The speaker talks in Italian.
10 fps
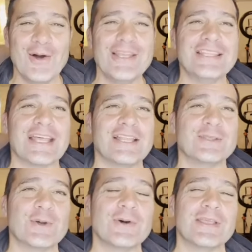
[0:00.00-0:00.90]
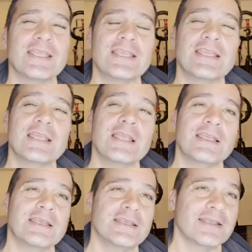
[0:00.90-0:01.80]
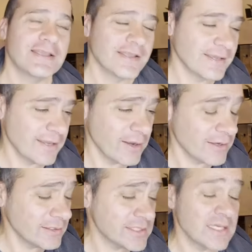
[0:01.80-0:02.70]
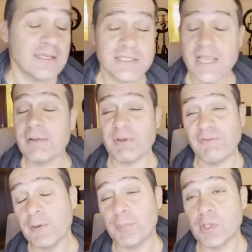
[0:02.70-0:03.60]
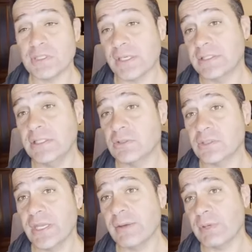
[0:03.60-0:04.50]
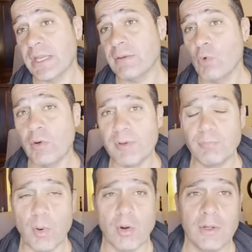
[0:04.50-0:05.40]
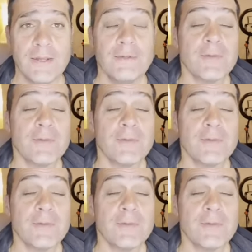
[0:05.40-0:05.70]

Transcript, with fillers: ogni tanto eh, eh, eh, sì, serve fare un po' di esercizio, serve, muovi un po'.